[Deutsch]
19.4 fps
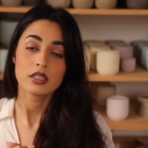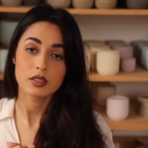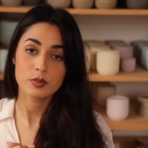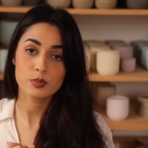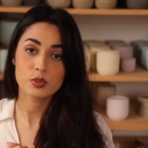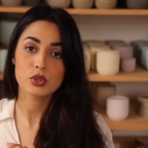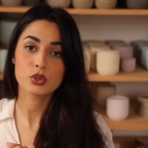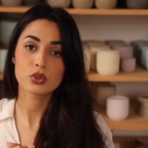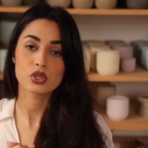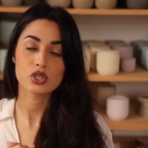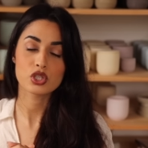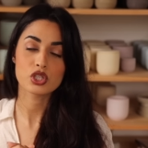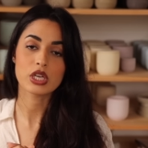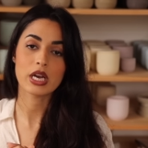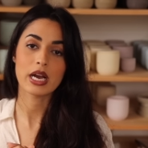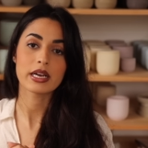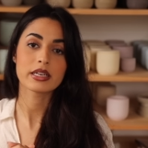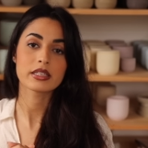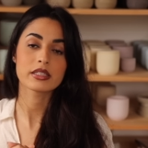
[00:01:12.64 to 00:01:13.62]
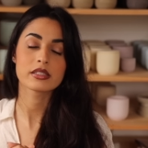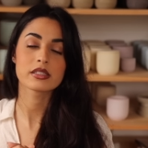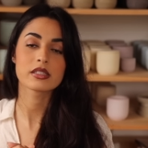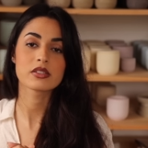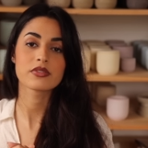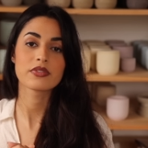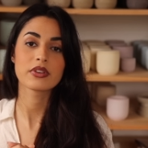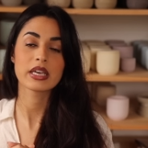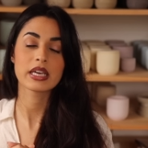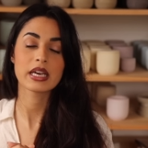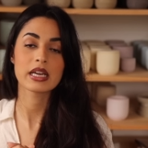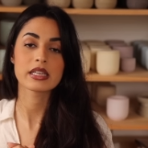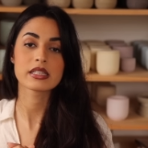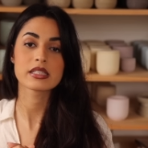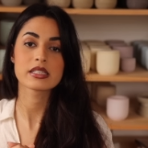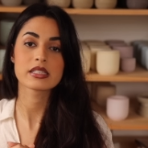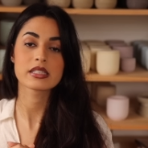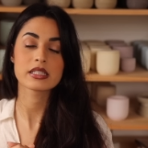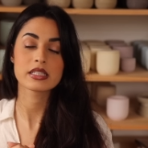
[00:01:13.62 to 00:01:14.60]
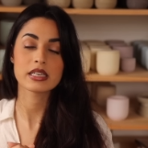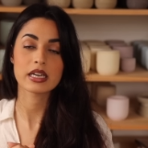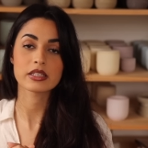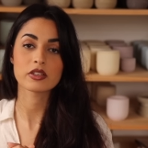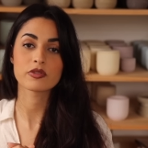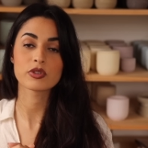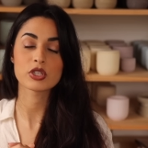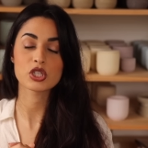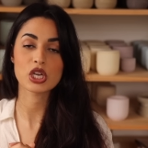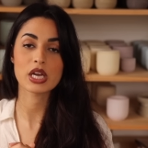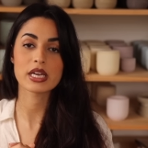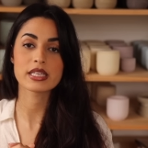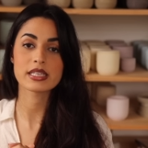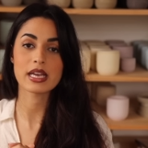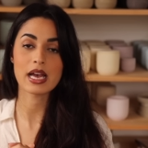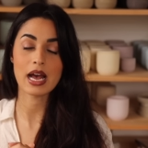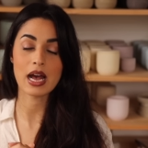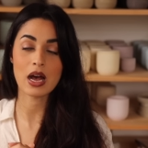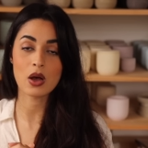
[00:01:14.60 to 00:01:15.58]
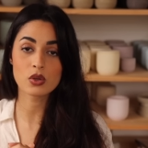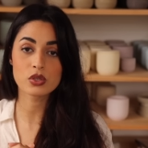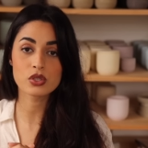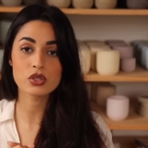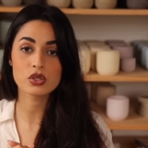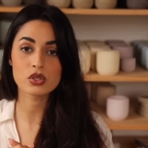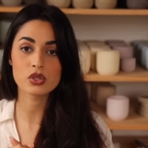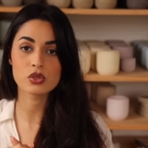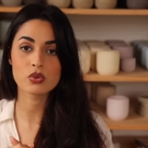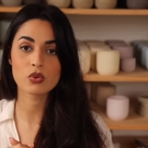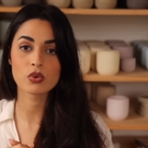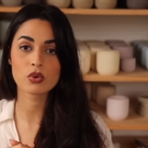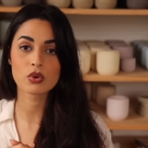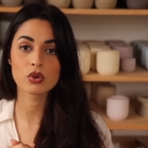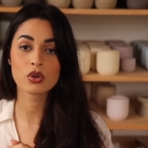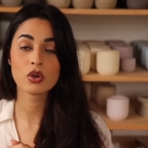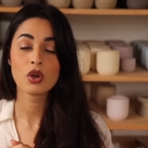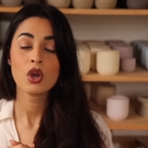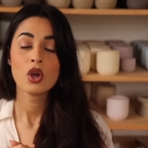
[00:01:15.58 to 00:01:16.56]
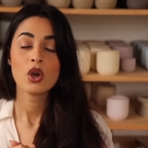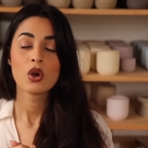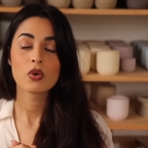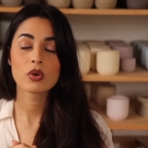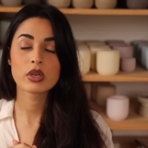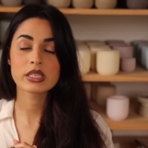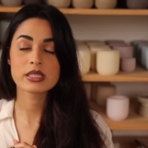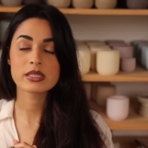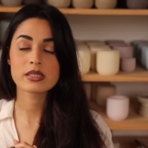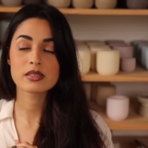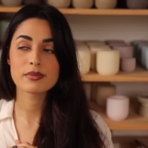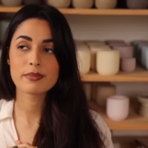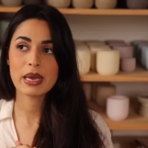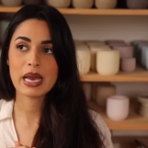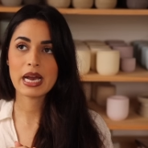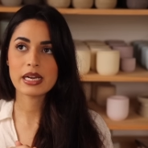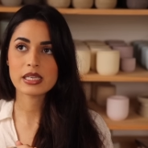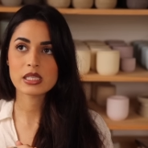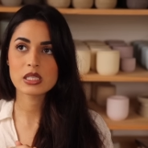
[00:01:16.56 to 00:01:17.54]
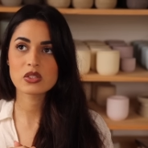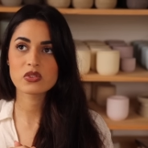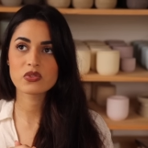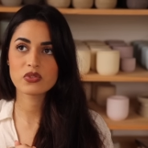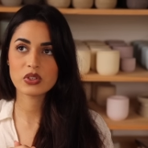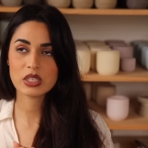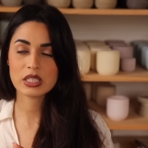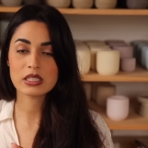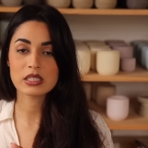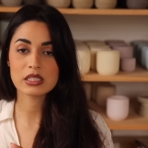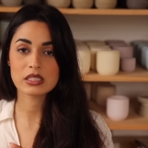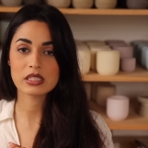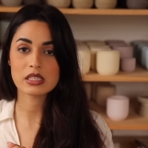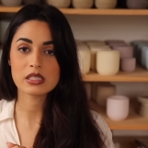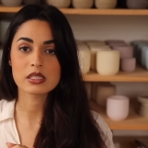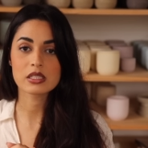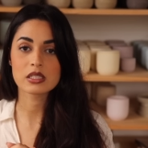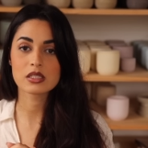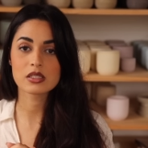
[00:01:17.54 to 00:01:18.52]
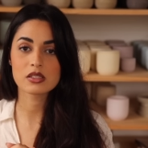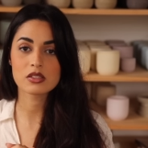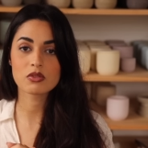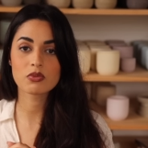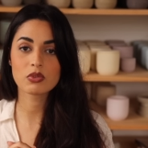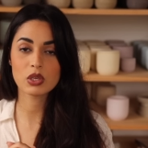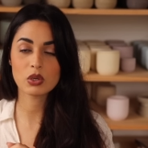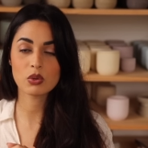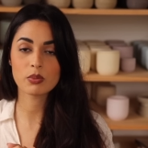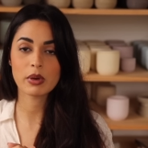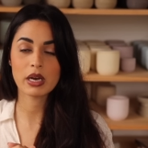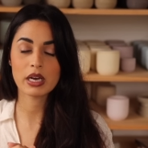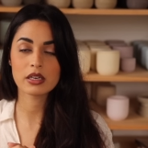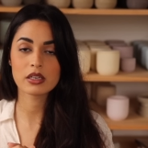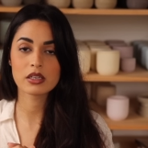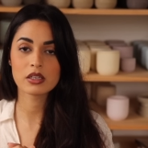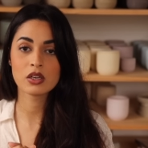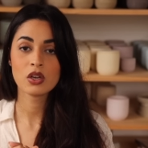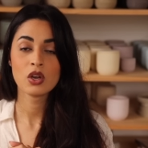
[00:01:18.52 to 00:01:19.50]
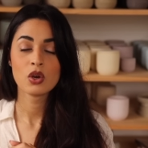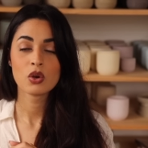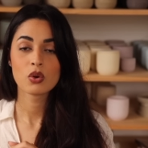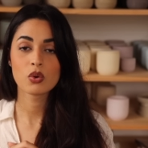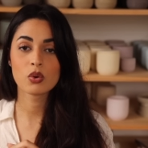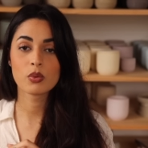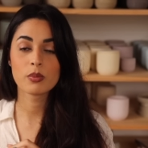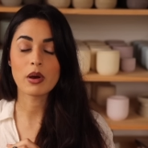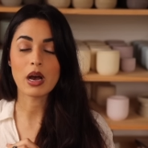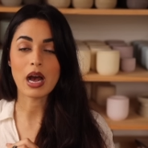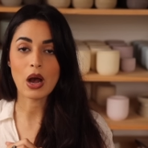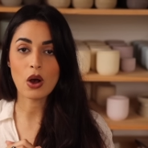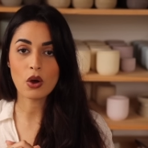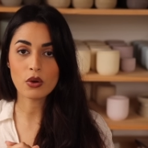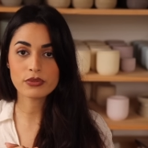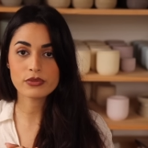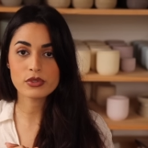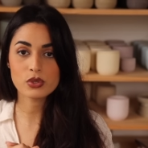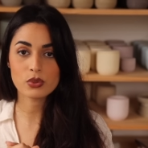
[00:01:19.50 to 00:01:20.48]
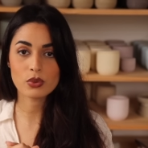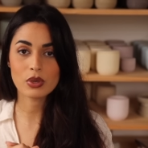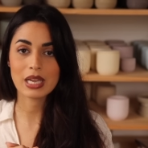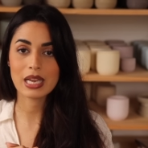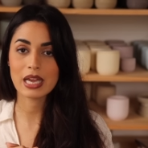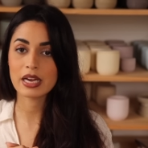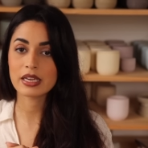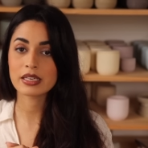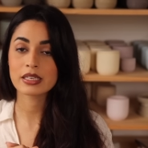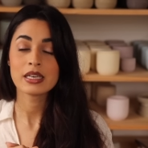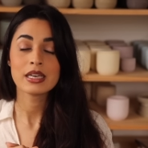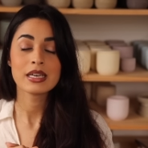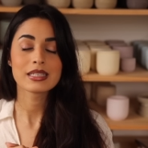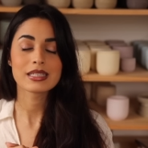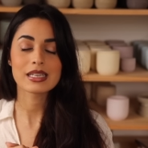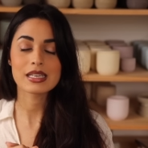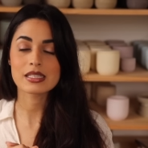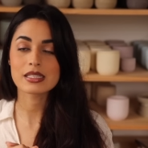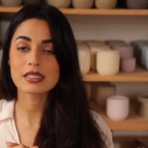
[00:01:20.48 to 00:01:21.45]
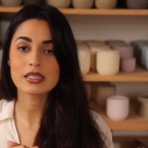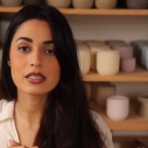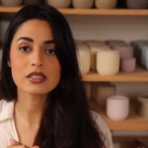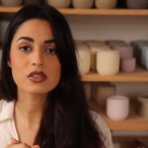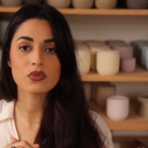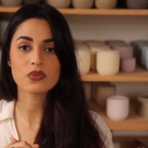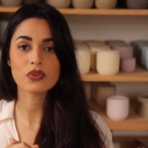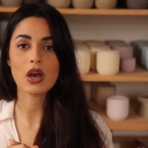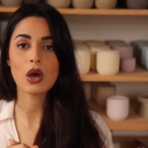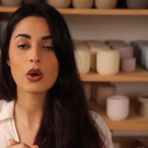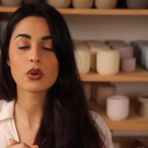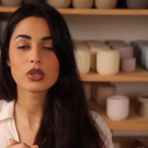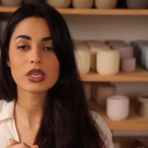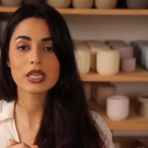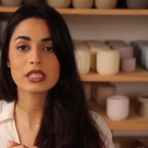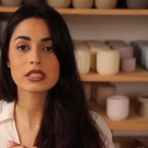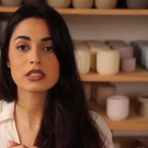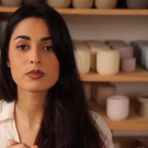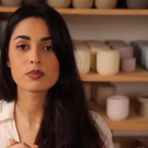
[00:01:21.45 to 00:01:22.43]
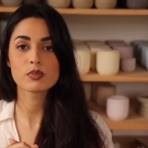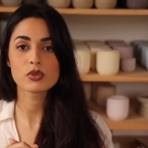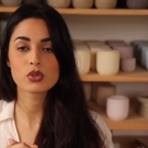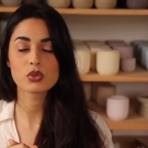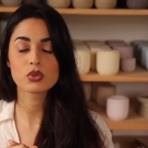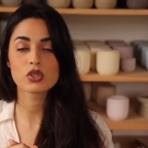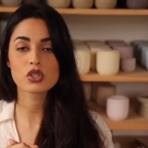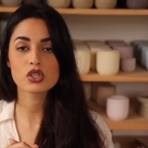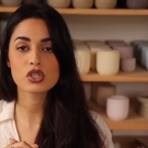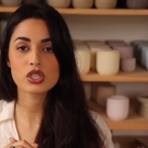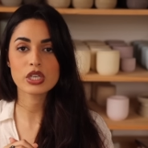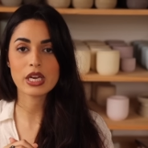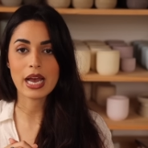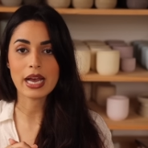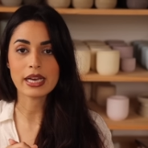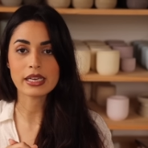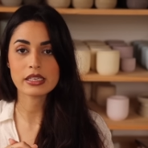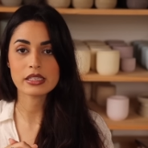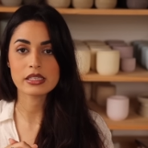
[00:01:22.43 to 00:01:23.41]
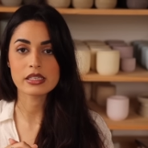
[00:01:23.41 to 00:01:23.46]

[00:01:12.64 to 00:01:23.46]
Die psychisch krank ist, deswegen hat sie sich nackt auf der Straße ausgezogen. Und es ist mehr als wichtig, dass ich dieses Video mache um aufzuklären, dass diese Frau nicht psychisch krank